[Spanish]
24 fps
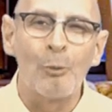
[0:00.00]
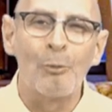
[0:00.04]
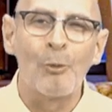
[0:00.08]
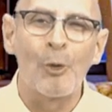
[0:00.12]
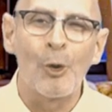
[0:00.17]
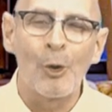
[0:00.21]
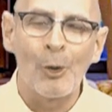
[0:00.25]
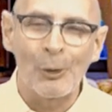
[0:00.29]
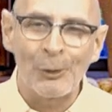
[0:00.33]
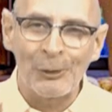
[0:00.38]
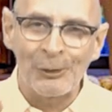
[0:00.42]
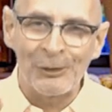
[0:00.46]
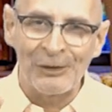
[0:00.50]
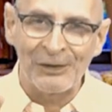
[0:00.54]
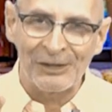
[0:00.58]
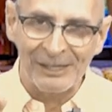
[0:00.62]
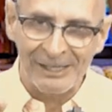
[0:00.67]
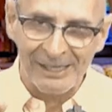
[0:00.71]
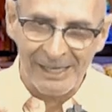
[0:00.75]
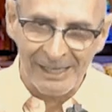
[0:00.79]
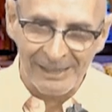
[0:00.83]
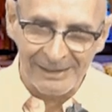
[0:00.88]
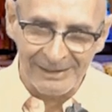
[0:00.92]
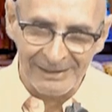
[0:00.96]
cómo
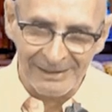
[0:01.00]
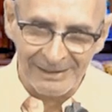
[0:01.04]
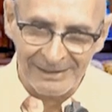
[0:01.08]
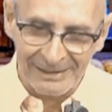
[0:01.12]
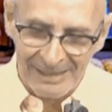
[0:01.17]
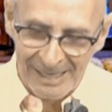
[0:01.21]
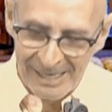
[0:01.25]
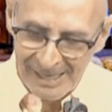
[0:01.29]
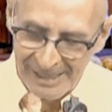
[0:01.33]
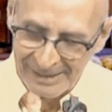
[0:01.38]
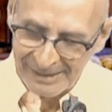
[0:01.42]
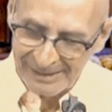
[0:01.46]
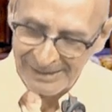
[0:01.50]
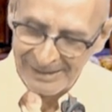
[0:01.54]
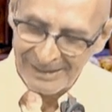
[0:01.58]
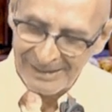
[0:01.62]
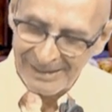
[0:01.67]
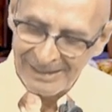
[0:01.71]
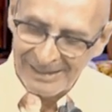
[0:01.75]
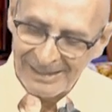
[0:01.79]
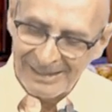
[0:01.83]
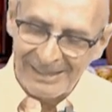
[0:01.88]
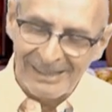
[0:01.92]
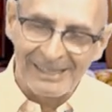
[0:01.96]

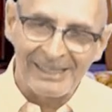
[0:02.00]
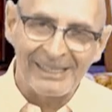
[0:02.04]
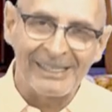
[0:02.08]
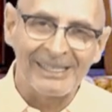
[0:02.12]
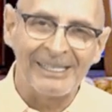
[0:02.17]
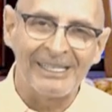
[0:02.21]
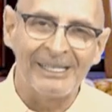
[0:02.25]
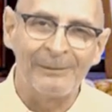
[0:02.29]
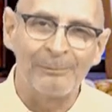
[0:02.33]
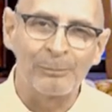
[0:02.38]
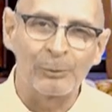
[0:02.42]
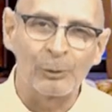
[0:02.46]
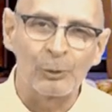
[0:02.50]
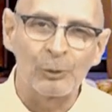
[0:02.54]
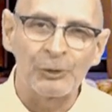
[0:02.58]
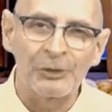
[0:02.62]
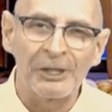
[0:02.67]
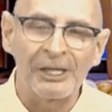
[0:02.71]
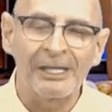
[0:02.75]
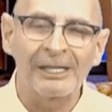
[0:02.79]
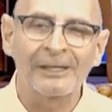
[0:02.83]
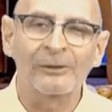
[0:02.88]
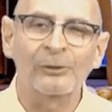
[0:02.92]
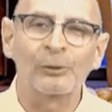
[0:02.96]
realizar el
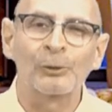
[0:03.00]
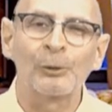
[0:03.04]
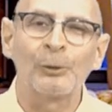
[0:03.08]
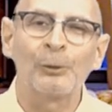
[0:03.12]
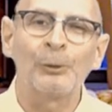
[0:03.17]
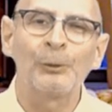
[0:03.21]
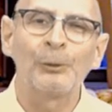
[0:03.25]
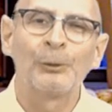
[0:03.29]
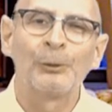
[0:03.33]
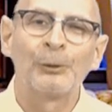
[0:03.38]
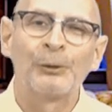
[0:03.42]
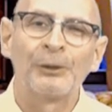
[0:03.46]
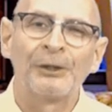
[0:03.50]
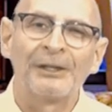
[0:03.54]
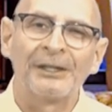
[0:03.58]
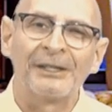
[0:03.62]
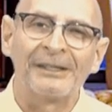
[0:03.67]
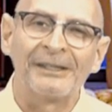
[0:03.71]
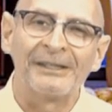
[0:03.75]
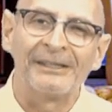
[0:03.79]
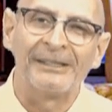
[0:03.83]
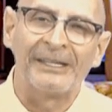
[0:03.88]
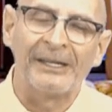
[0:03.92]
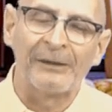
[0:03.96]
proyecto
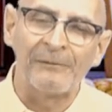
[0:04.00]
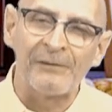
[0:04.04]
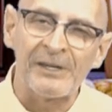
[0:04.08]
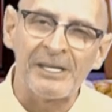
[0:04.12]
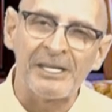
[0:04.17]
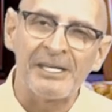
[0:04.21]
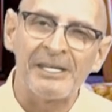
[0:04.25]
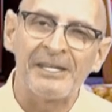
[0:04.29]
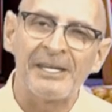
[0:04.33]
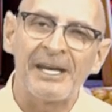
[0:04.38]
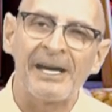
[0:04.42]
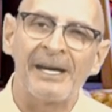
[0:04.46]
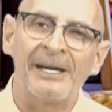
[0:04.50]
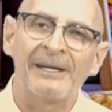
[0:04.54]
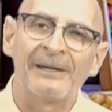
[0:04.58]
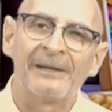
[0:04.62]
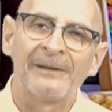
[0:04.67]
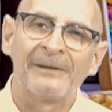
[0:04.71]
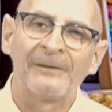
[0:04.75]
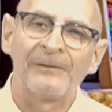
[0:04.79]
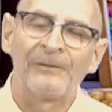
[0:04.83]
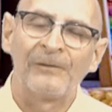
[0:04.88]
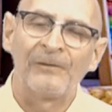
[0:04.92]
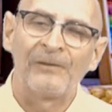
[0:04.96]
de
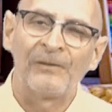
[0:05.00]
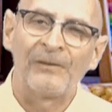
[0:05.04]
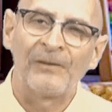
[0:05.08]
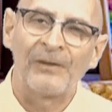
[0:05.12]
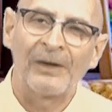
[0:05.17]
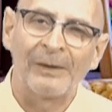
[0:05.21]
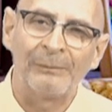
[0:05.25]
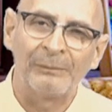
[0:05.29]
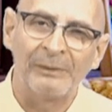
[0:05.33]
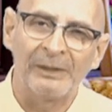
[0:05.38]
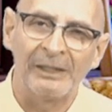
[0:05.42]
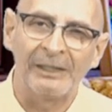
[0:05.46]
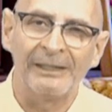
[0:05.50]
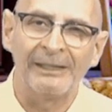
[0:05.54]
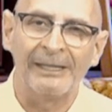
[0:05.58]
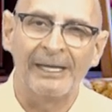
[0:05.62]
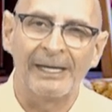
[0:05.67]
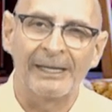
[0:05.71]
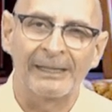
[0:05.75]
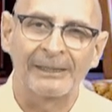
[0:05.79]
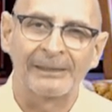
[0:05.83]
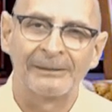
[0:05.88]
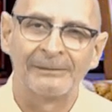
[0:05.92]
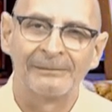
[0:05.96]
vida
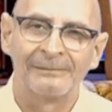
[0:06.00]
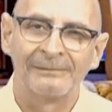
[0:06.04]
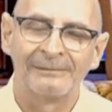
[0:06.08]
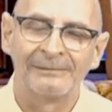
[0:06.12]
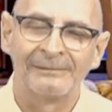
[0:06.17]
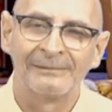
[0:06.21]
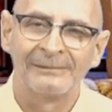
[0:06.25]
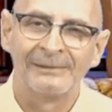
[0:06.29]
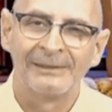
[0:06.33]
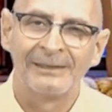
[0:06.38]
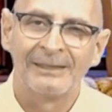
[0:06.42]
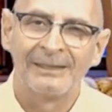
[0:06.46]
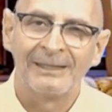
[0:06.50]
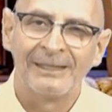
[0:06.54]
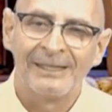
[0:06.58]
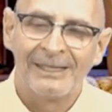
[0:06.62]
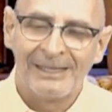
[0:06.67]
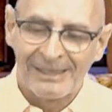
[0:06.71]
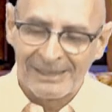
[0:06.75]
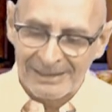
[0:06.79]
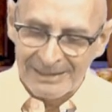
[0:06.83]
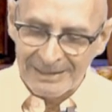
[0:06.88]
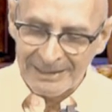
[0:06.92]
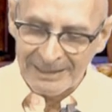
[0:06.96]
familiar.
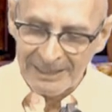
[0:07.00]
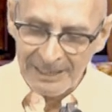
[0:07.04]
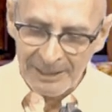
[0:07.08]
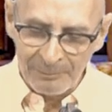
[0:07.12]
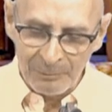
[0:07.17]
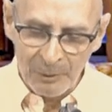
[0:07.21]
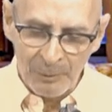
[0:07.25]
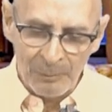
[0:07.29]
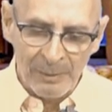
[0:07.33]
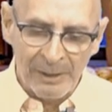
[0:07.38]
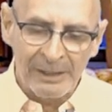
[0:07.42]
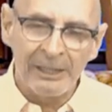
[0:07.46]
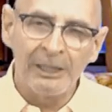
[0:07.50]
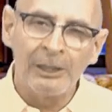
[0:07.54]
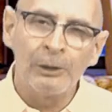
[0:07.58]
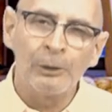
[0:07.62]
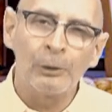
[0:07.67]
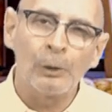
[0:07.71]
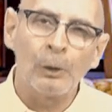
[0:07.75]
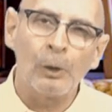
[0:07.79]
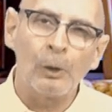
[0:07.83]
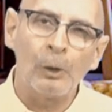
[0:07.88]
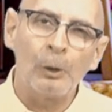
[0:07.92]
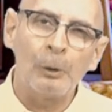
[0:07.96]
Si hemos
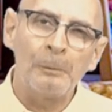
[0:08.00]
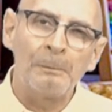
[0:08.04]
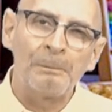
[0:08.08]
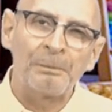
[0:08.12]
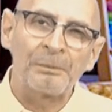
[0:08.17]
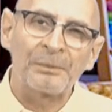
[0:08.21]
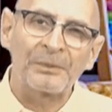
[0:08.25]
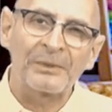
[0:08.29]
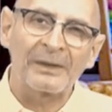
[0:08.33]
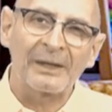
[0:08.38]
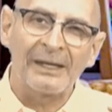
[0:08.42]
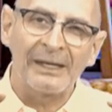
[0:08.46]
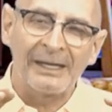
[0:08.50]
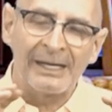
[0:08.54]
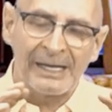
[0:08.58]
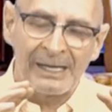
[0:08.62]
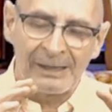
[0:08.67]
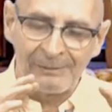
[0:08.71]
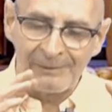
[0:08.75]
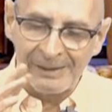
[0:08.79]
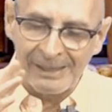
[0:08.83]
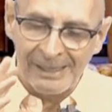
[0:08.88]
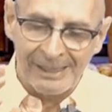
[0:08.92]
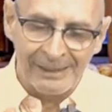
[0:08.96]
venido
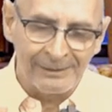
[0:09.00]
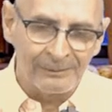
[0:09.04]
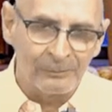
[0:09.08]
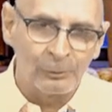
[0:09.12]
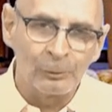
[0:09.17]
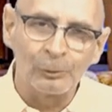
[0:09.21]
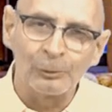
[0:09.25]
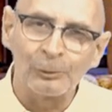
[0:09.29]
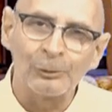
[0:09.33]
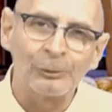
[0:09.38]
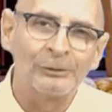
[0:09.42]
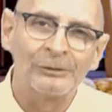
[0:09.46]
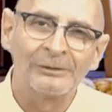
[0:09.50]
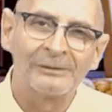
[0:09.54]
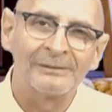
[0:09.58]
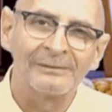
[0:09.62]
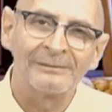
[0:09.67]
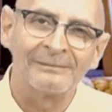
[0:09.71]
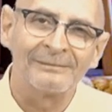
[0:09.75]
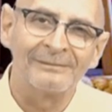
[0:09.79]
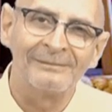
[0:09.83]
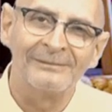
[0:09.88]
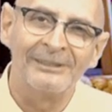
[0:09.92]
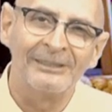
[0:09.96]
hablando
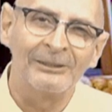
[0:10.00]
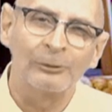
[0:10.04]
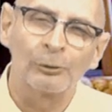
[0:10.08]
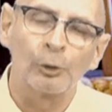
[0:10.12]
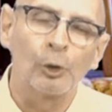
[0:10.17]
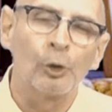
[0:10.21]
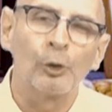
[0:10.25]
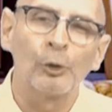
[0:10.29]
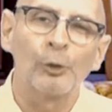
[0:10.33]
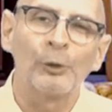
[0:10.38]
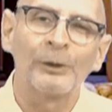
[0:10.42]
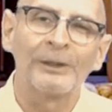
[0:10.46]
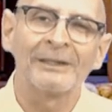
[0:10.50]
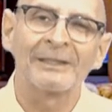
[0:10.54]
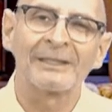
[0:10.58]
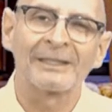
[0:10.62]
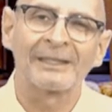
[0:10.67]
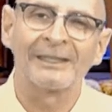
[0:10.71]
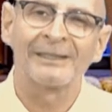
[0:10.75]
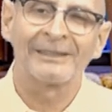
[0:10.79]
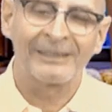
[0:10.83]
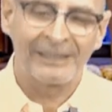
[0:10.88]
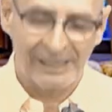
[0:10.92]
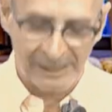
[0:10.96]
de
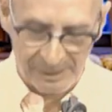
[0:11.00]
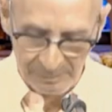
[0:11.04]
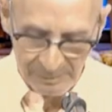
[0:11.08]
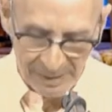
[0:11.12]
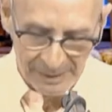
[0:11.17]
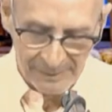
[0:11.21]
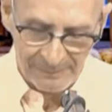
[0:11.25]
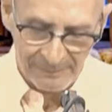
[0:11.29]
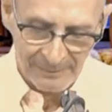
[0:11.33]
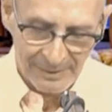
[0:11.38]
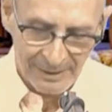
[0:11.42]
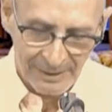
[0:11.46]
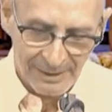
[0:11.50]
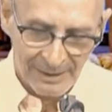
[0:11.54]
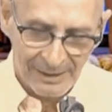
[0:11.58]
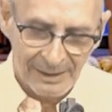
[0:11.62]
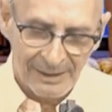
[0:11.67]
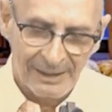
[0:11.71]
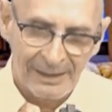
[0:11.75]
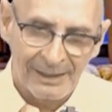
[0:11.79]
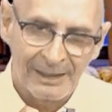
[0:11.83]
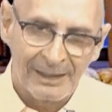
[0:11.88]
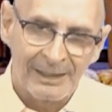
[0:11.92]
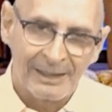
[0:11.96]
todo ese tema
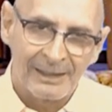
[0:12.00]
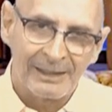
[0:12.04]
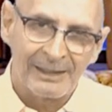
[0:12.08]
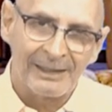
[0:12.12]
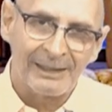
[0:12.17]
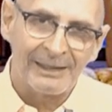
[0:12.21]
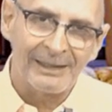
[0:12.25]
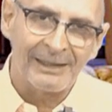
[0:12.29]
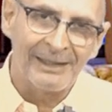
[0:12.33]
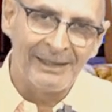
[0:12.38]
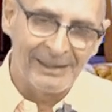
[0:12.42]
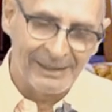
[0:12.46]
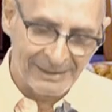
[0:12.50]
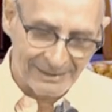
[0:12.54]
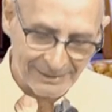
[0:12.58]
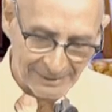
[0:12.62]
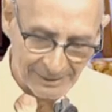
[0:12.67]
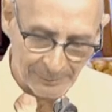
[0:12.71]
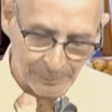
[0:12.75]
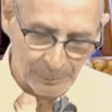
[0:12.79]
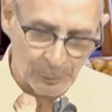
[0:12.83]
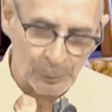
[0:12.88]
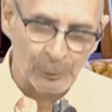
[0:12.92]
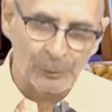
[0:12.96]

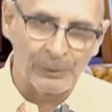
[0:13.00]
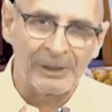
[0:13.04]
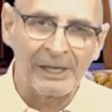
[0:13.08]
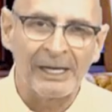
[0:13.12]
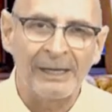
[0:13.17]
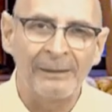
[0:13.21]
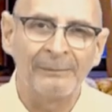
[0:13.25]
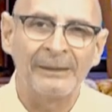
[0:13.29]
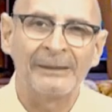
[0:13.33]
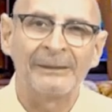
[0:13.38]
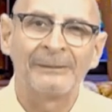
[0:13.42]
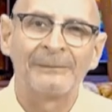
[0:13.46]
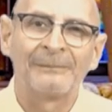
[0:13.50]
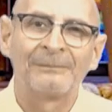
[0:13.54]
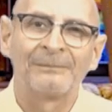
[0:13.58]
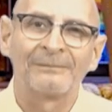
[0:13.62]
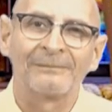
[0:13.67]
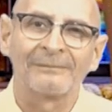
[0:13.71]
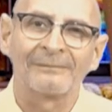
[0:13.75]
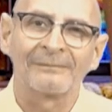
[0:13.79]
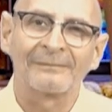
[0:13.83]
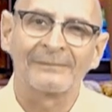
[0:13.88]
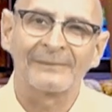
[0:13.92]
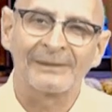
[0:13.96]
en este
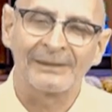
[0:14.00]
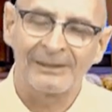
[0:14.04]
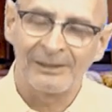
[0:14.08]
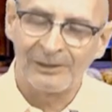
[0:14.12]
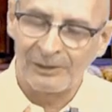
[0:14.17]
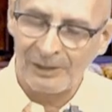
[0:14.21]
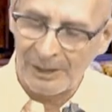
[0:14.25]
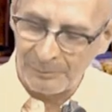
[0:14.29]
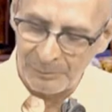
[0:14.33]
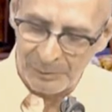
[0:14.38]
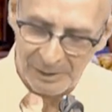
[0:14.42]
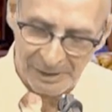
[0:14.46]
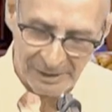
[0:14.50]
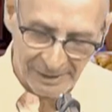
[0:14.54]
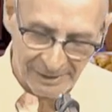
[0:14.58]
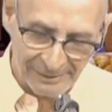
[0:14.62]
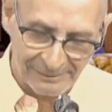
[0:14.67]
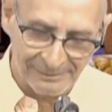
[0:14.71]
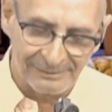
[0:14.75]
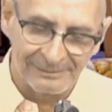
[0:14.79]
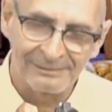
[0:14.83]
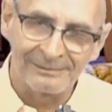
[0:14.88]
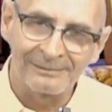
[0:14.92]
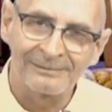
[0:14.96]
programa y
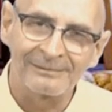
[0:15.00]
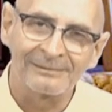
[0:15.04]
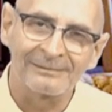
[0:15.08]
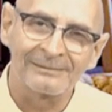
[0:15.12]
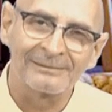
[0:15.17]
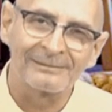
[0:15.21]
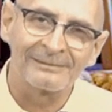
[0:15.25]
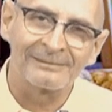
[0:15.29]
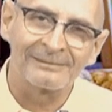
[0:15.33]
también